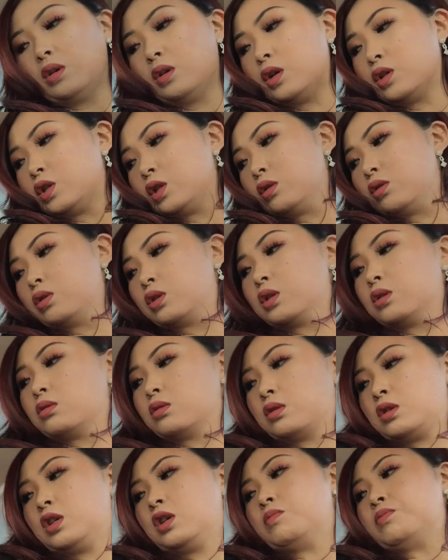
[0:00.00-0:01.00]
レシートちゃん
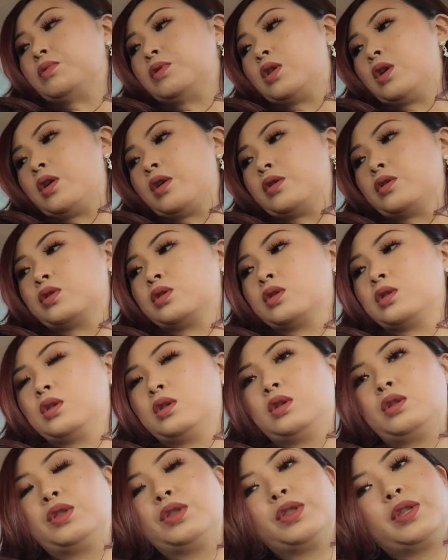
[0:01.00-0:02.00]
とキープです
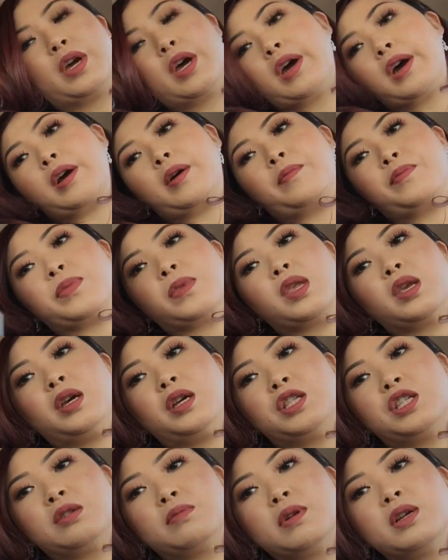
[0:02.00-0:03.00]

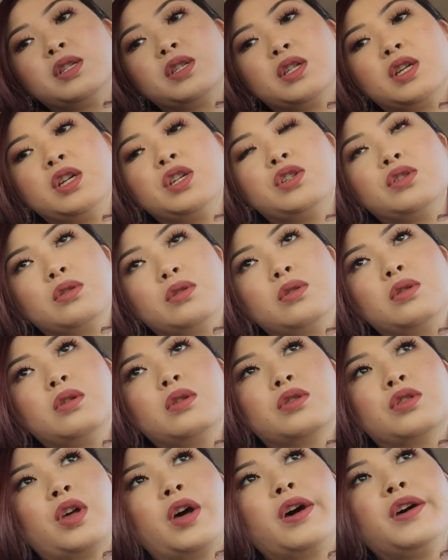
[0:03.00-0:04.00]
で一番最初
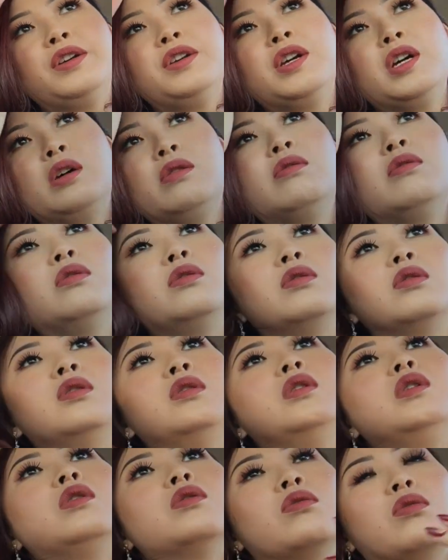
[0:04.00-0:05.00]
のタイヤを
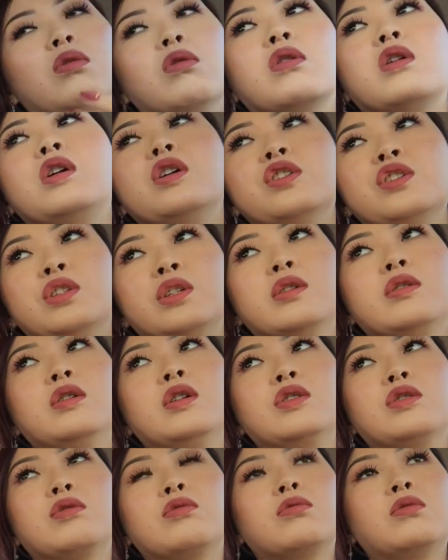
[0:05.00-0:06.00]
交換してく
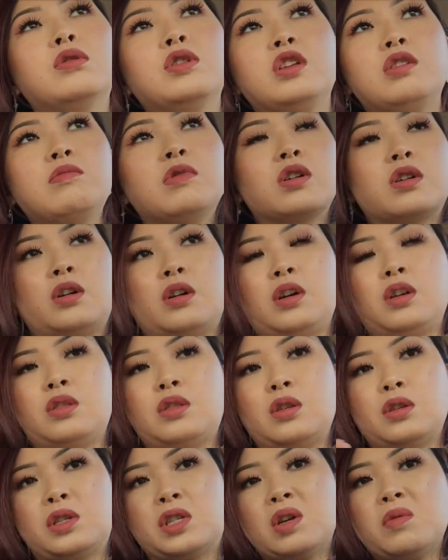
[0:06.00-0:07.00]
れたところに今から行っ
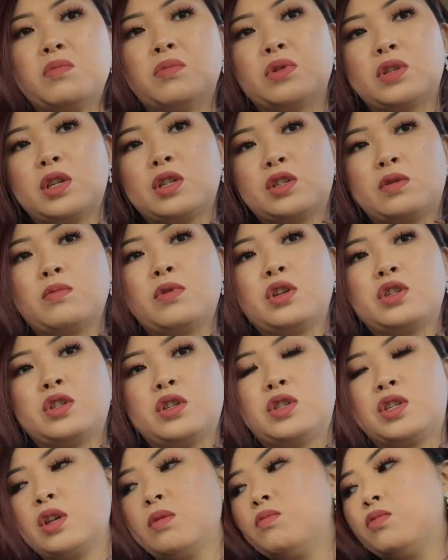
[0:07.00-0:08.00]
て全部説明し
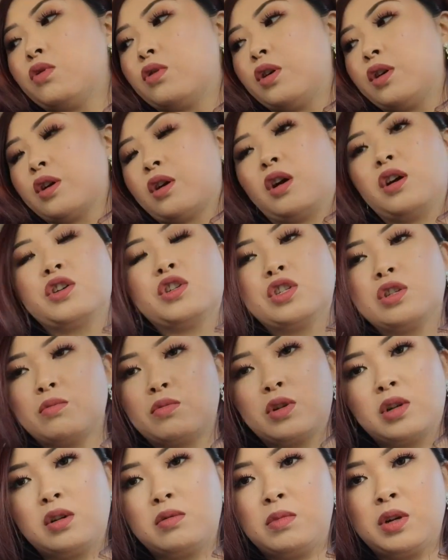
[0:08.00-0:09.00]
て全部お金返し
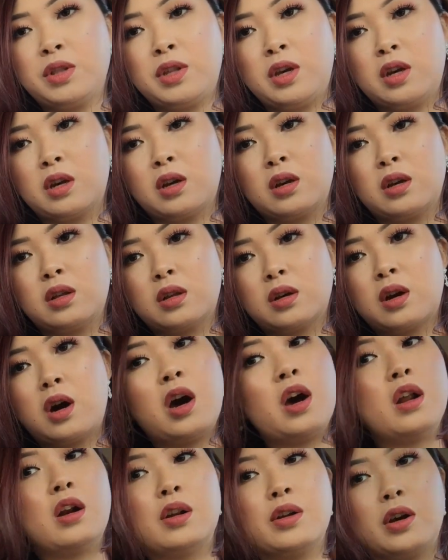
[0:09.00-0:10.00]
てもらうまで
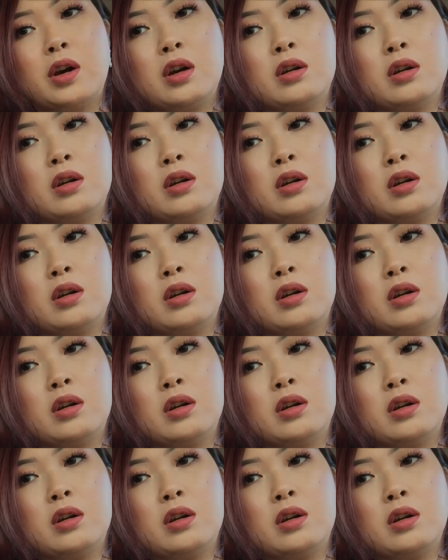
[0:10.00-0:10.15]
帰らない